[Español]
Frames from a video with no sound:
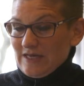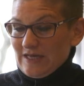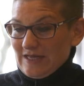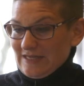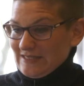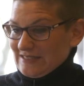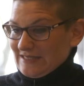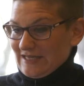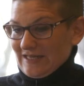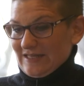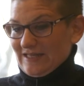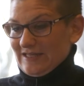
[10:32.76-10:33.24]

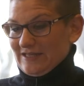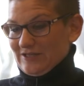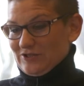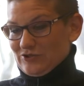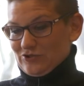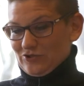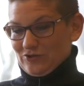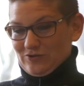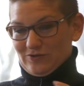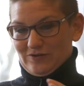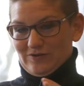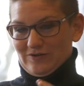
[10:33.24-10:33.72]
Es que de
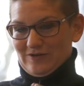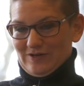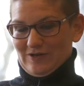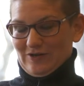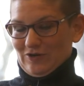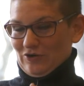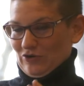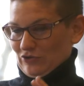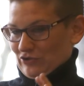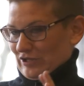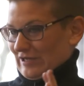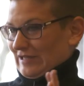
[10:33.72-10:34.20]
hecho
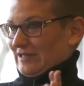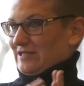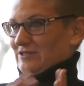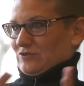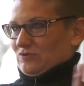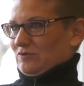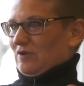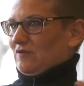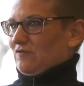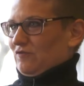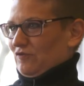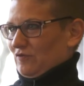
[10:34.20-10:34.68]
lo
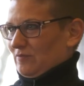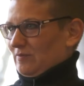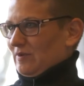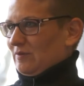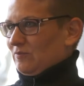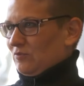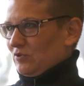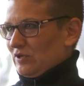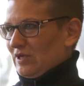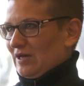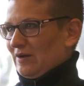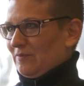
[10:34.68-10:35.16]
tratas de una
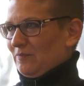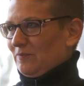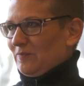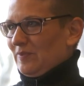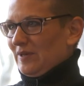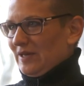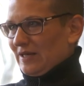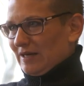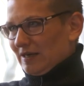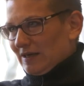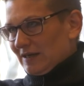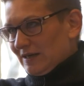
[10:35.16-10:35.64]
forma muy
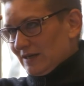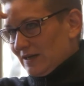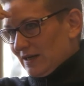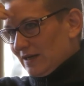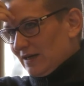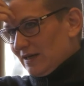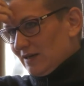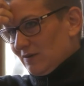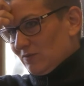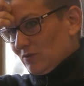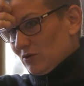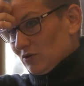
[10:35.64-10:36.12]
amplia en
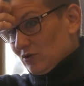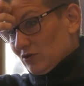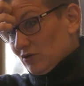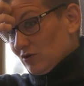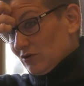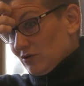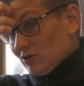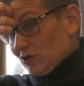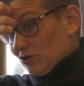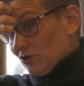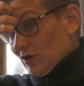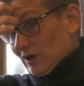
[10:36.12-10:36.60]
el
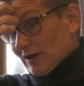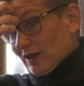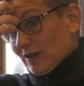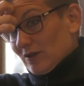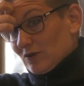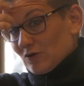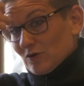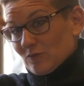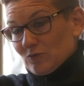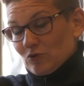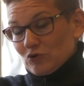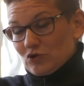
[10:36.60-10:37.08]
libro y yo lo
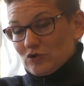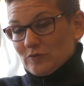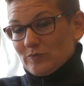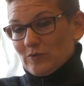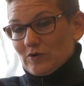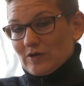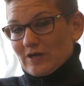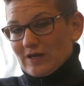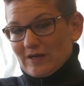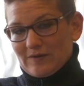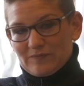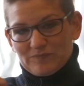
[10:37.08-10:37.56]
agradezco mucho
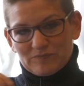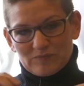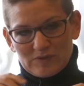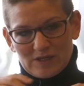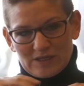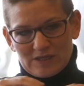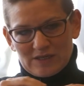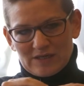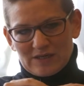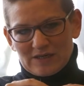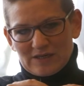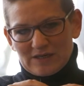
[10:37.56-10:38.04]
porque
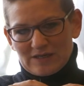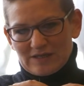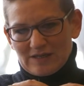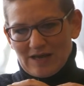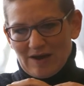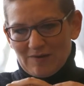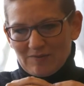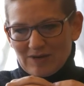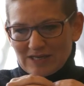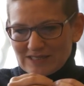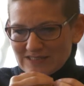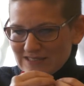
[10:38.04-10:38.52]

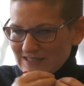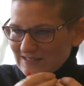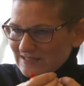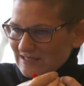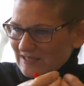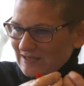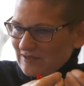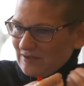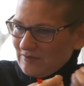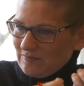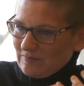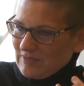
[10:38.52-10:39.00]
hablas
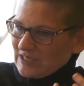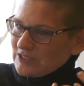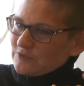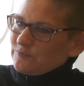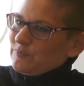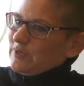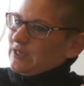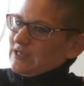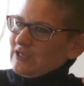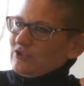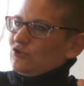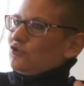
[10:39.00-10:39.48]
desde el más
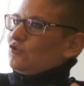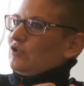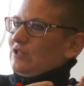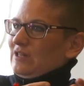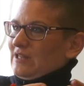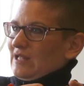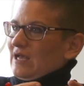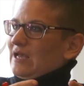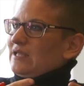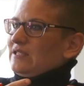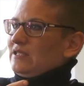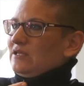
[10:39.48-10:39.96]
pequeño
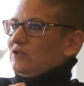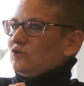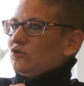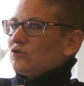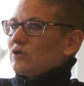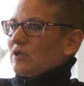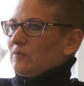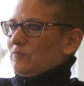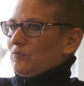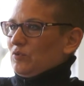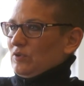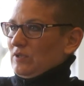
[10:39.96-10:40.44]
detalle,
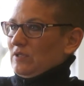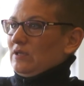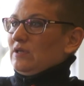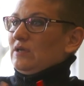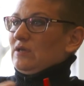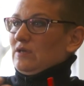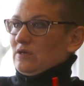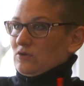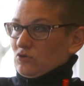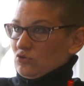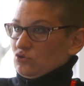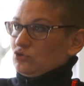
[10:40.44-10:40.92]
¿no? que
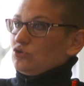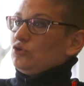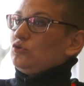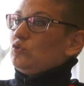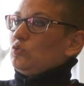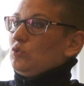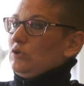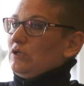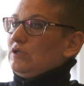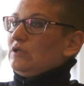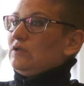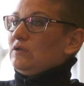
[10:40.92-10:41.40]
puede
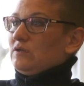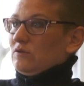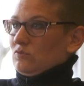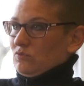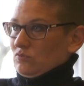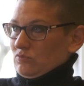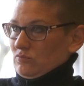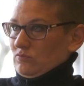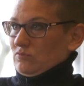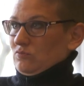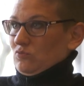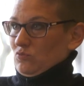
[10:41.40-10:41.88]

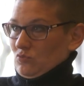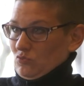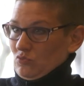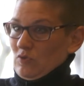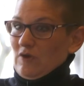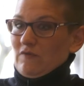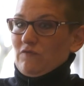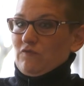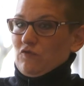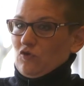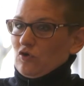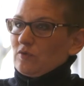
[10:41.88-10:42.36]
constituir
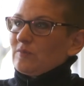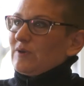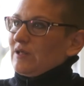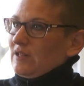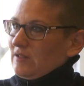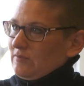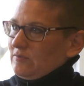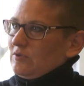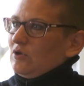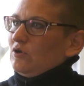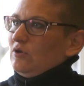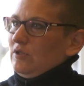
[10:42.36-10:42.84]
una forma
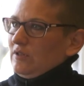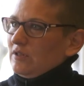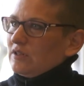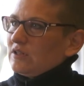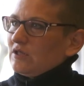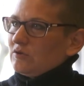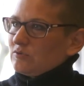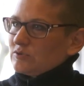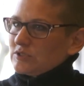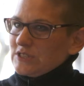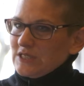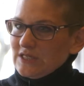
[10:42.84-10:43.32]
de
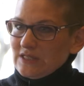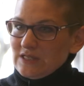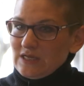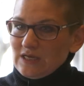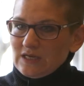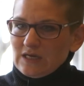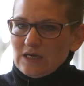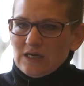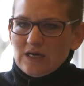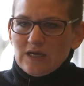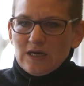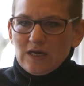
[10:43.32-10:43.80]
violencia
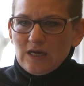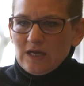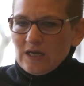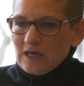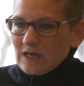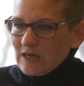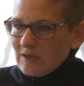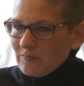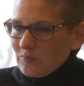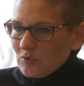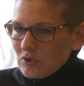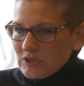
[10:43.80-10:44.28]
obstétrica,
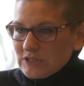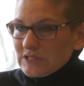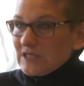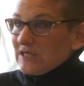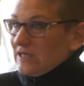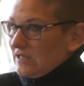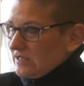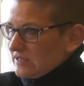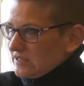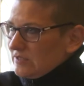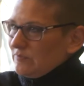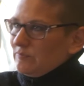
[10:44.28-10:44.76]
que puede
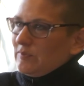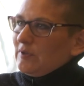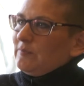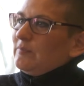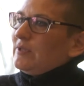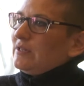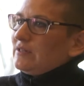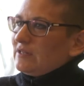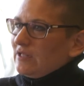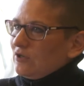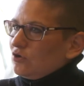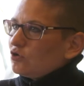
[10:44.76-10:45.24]
ser
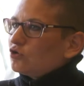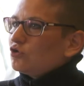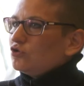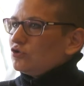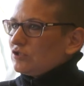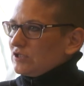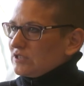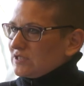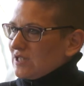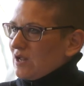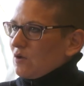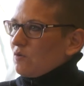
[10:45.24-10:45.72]
simplemente no
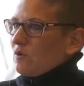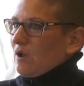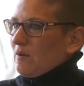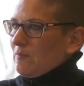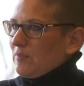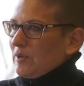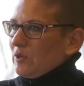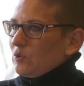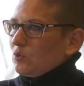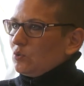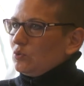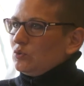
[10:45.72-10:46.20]
contestar a una
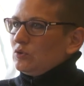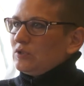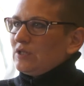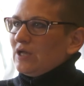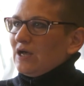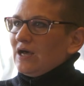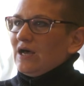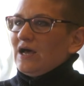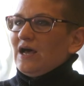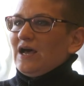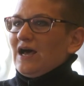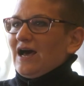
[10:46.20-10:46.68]

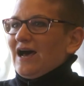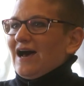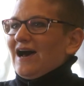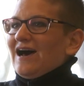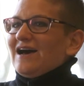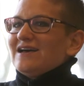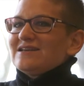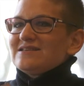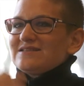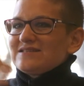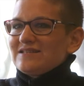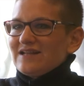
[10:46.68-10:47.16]
pregunta,
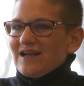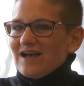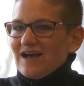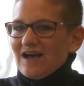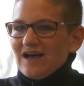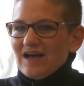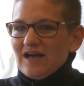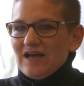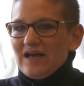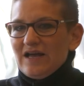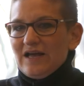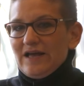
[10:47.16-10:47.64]

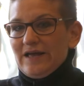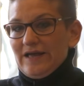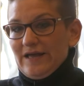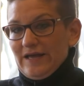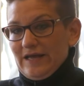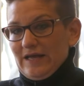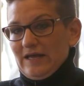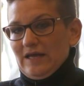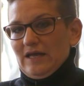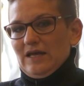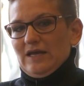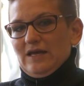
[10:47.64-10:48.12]
hasta
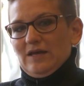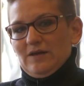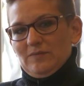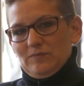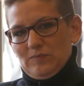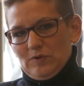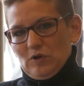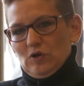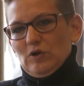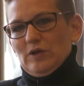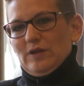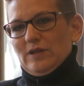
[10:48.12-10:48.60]
eh,
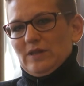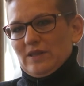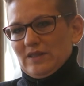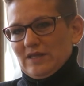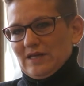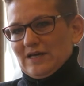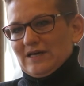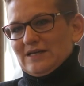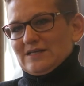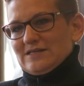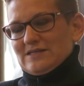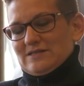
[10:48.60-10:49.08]

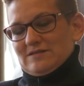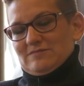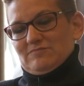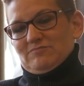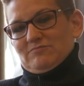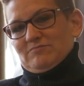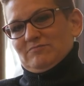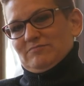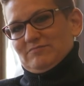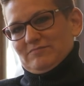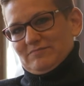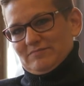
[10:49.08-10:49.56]
violencias
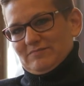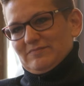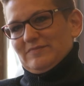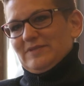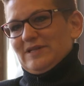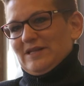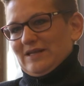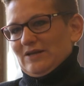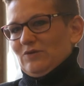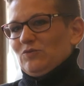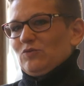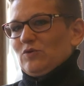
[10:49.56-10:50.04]

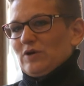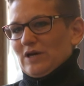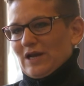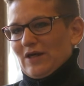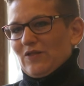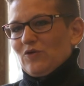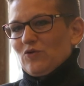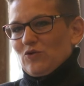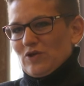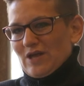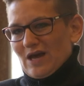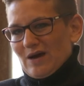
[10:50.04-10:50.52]
mm, de un
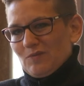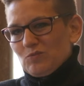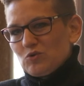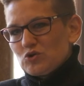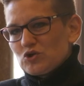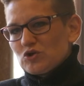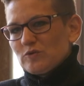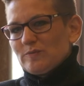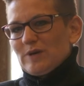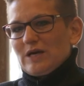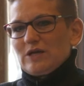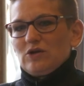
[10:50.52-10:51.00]
grado ya
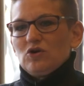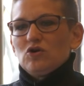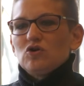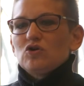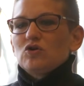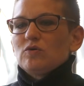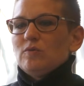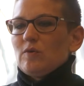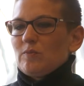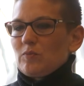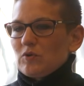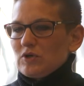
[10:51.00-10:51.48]
mucho
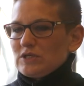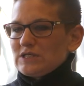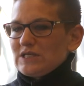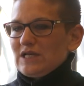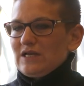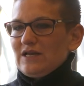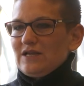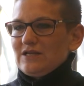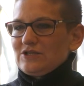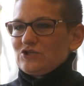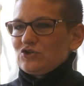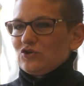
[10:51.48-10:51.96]
mayor, como puede
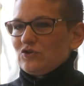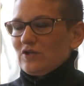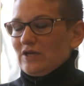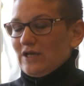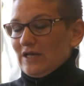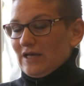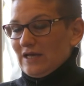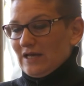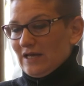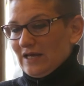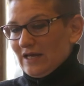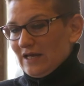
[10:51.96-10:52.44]
ser el hecho
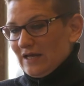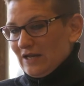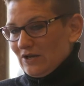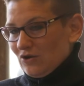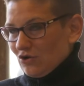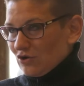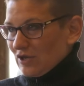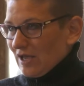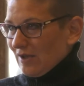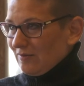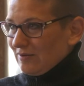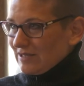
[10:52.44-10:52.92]
de
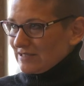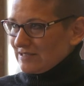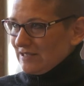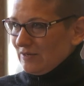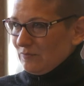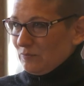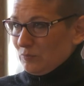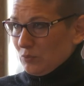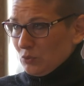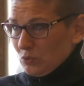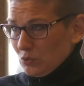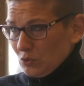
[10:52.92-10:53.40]
lo que hablas
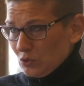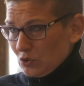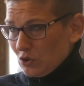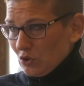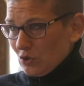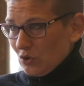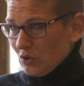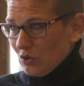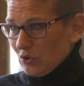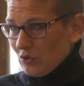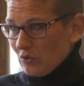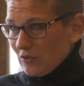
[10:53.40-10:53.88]
del
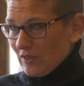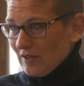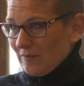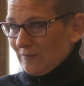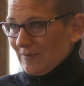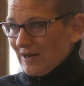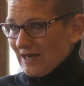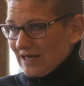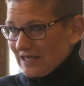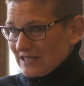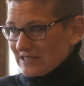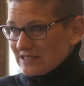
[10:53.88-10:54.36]
punto de
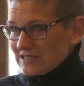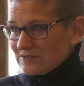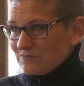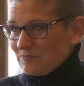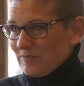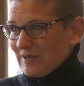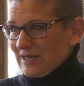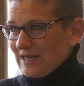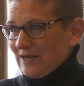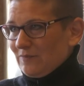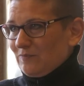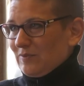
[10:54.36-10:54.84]
más
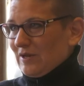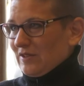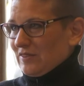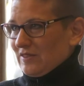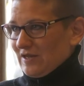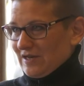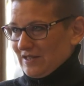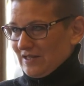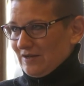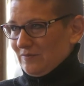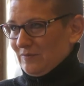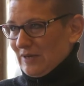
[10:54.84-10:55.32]
para el
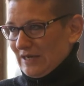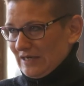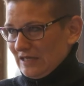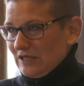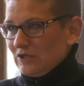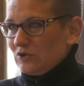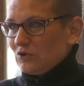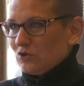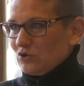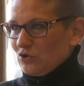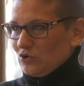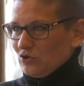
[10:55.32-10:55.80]
placer del mm.
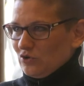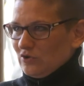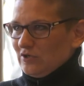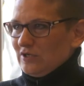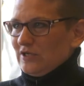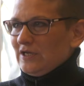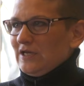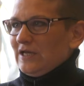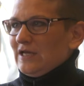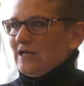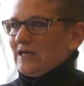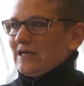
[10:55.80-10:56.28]
marido, ¿no?
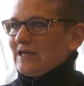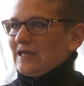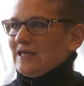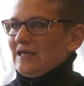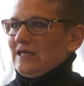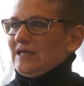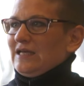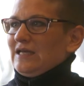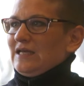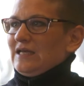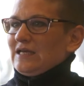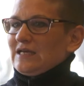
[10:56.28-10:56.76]

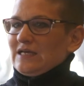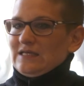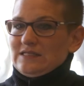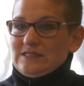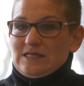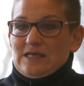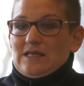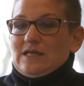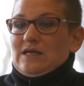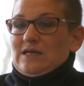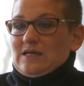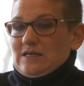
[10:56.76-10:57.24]
que, que,
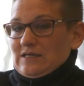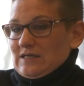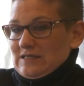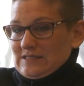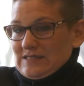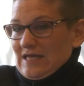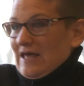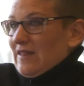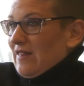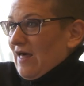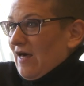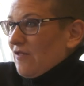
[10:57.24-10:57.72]
se
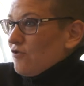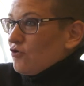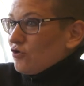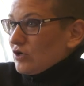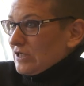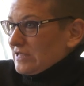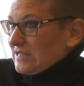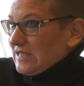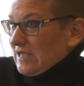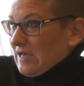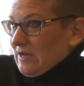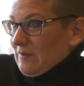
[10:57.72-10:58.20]
ha, dado,
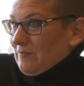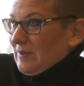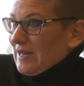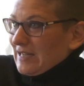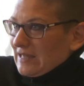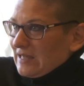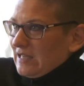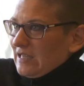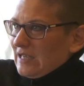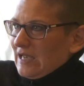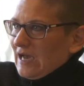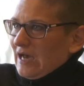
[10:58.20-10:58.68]
que se ha
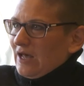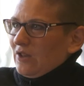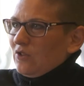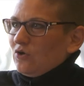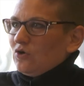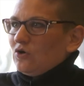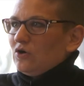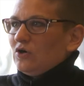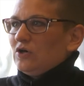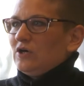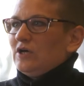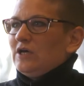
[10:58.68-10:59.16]

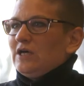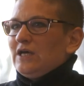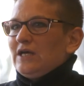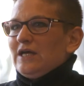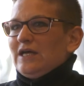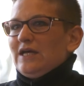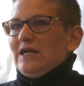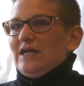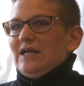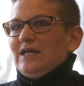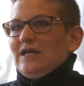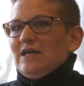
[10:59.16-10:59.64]
practicado
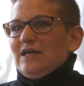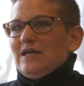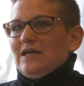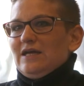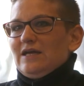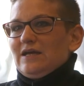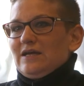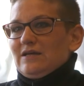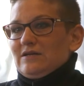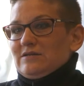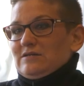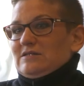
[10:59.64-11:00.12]

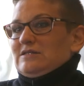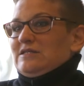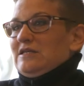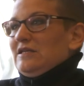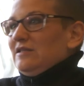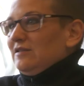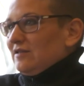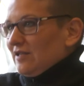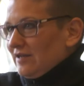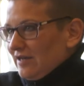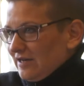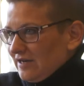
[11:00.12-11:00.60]
eh,
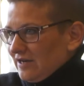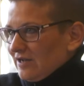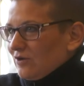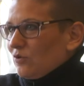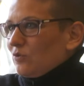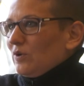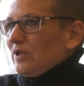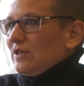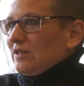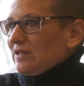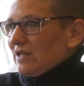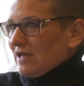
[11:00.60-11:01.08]
sin tener en
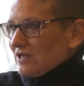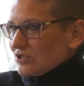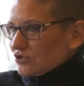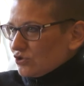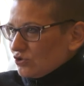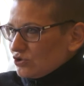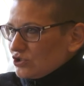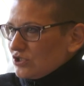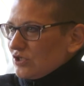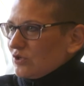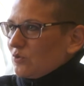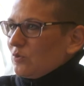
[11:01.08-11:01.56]
cuenta las
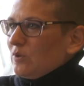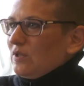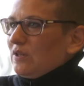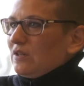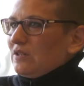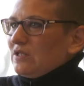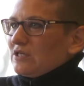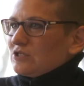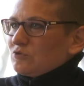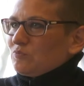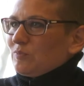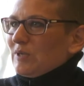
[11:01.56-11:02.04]

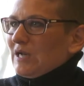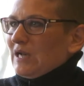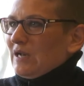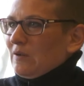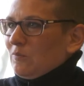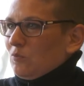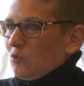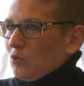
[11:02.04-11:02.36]
consecuencias para la